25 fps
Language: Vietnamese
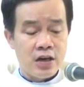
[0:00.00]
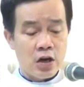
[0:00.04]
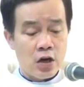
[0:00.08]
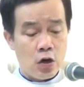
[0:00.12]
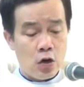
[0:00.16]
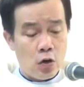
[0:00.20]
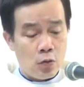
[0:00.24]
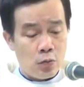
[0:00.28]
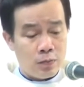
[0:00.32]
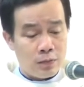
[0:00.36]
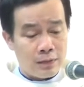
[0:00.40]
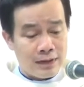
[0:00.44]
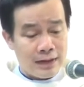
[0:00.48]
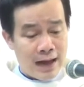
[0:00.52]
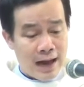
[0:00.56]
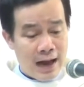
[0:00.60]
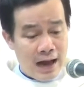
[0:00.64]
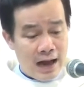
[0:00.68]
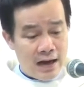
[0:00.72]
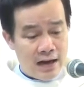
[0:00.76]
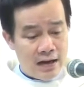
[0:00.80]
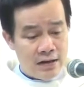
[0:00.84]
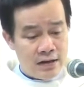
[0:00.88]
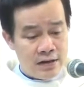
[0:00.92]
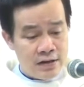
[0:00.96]
cùng tạ
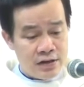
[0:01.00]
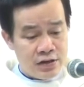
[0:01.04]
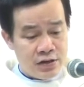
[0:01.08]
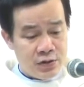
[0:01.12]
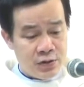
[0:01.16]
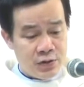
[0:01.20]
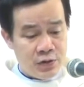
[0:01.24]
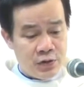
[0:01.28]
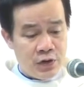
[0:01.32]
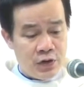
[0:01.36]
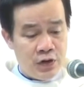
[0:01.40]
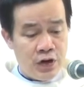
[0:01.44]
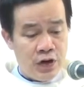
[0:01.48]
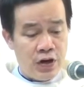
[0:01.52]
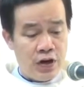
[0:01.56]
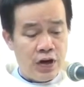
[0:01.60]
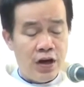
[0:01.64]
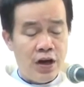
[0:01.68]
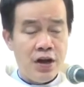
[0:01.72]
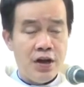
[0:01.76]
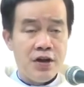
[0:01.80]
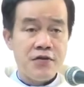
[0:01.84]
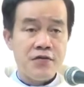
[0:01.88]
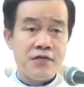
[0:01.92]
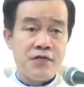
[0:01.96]
ơn Chúa
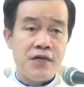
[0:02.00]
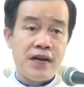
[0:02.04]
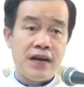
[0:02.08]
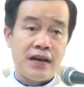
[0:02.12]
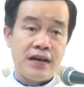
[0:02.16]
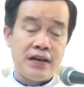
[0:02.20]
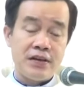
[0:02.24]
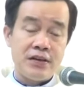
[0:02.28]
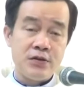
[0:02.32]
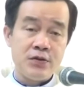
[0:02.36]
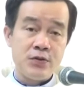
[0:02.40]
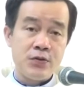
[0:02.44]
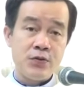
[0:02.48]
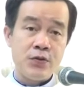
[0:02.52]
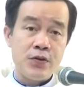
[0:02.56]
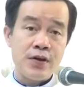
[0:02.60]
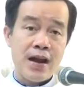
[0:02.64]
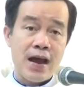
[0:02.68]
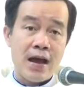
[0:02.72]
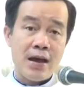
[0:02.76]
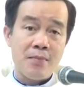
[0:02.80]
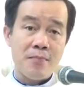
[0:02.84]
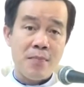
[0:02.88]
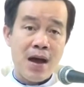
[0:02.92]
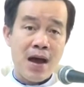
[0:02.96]
vì Chúa
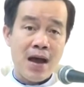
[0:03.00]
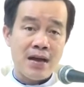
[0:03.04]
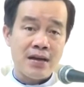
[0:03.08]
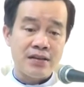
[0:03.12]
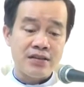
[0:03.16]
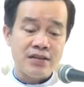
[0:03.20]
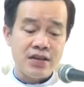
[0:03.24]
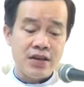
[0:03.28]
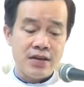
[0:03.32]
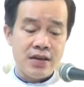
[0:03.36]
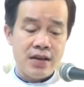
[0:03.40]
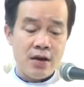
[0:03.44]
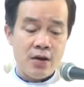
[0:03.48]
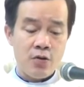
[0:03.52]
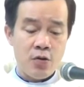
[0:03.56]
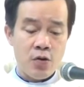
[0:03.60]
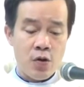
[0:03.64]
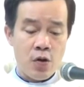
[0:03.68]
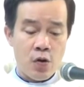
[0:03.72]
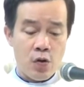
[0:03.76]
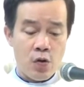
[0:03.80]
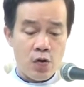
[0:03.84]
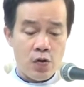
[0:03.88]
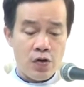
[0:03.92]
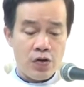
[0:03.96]
đã ban cho giáo
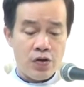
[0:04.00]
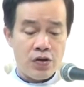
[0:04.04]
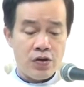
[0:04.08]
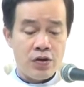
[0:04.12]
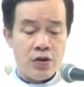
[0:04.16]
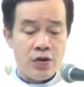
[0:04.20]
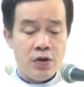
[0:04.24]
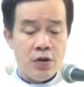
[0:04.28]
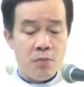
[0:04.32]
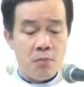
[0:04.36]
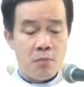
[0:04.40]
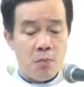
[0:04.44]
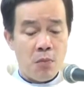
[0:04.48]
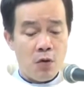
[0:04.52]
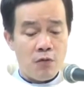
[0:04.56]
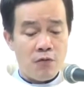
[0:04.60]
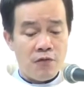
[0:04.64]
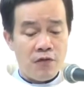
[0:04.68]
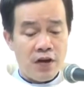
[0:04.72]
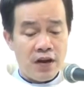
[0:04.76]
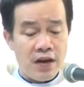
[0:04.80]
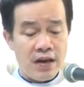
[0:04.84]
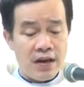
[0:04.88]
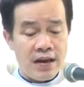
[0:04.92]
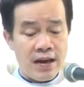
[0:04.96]
hội
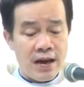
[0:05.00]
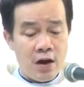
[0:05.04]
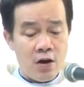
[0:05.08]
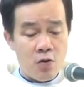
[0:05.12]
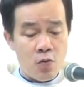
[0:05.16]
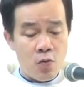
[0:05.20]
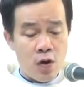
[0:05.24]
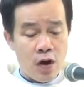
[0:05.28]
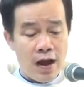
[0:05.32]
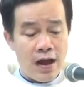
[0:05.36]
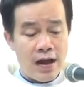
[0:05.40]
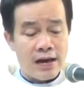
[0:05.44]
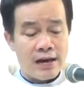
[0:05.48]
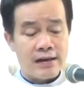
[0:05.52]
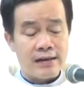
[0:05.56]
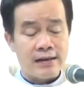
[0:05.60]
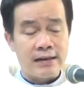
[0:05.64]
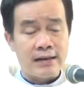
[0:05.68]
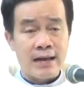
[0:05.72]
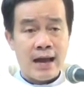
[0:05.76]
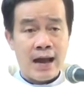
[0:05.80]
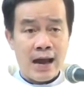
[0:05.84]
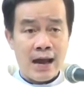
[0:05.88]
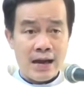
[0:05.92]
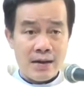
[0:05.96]
một vị giáo hoàng
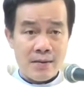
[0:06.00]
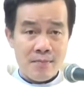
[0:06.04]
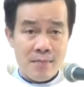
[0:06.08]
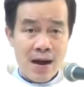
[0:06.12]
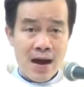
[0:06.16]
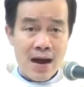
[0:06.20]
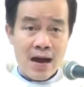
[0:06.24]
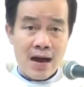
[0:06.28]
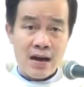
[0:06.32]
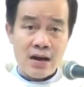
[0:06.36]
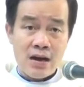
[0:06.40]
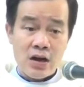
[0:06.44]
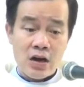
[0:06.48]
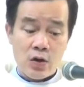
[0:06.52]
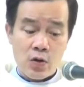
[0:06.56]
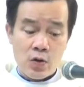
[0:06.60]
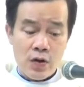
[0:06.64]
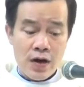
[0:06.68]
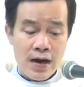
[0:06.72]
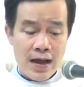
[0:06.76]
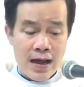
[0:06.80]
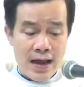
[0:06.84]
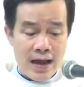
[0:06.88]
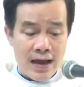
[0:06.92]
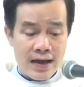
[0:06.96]
tài ba
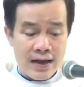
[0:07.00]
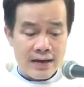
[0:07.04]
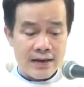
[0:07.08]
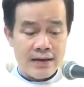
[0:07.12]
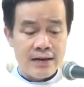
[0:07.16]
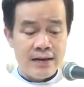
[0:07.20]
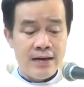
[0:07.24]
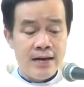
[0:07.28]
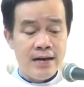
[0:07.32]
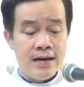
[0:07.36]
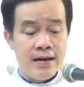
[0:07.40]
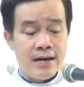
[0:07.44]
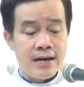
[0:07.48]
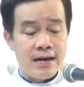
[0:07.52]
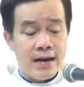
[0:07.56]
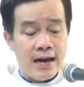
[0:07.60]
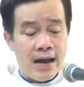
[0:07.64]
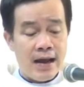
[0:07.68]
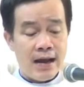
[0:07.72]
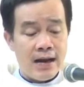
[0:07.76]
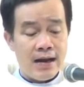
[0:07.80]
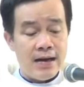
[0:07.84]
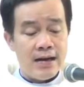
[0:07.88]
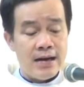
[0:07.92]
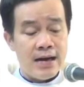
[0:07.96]
lỗi lạc
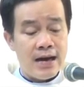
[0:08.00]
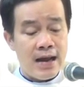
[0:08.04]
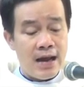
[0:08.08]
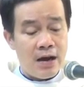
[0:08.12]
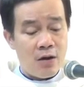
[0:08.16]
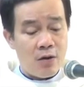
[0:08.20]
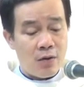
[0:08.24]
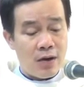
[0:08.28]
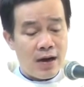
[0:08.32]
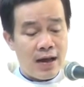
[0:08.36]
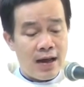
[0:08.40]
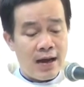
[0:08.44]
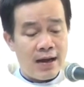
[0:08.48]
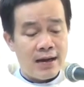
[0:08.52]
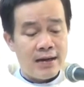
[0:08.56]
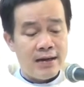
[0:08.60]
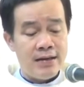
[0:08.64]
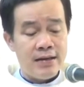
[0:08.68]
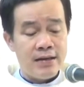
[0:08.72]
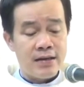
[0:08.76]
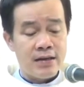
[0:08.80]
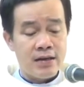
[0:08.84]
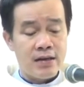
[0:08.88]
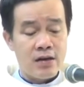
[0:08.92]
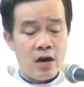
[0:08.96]
để lèo
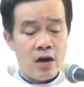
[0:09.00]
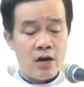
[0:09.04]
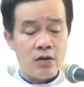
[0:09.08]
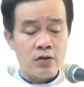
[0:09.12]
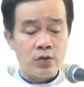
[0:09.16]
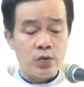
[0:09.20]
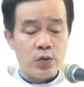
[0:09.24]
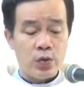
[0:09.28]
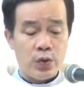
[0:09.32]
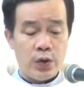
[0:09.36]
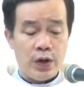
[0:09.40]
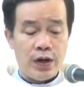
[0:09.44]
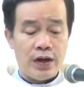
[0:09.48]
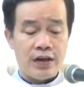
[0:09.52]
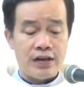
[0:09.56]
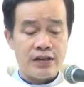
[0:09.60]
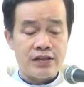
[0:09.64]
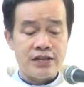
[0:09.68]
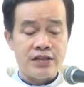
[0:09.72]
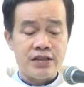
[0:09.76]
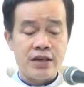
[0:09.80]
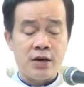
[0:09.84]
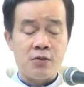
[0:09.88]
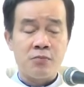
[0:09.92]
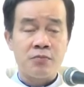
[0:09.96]
lái con
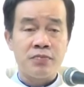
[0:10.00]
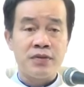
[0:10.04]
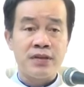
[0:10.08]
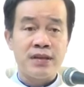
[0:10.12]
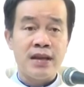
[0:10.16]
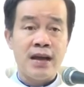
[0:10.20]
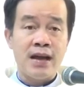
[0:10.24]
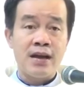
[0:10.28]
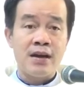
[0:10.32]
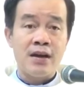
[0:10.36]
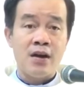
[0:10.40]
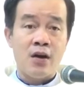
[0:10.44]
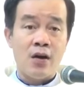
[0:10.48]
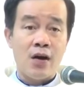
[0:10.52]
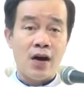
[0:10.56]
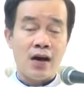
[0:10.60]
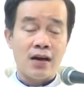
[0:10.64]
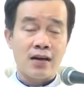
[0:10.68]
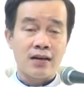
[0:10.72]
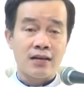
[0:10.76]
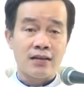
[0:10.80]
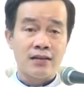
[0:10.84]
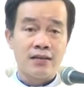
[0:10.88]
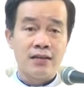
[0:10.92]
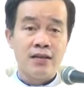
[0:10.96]
thuyền trong giai
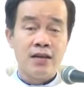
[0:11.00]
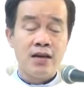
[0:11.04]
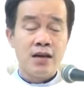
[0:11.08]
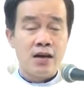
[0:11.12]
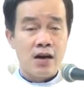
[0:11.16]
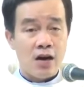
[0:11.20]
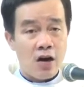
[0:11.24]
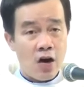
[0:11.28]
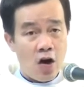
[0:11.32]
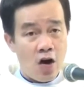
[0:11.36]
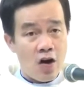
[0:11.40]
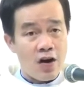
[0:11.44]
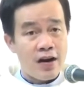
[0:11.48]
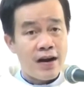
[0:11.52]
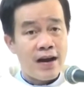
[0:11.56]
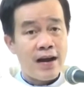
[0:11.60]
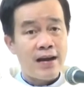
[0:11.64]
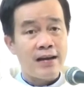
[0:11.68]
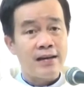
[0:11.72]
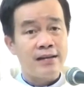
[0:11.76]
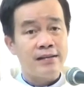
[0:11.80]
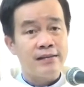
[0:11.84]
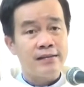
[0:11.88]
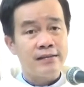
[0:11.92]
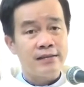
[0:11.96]
đoạn khó
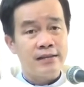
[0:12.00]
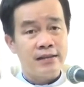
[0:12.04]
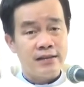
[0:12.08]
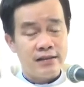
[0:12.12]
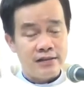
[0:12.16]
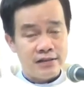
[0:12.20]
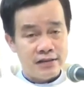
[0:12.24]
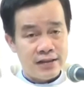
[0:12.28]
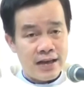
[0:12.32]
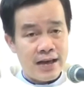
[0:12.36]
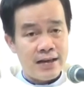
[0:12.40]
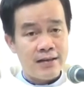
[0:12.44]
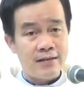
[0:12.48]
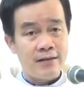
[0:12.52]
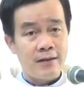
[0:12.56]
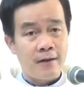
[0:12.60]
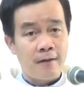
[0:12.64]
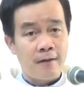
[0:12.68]
khăn thử thách.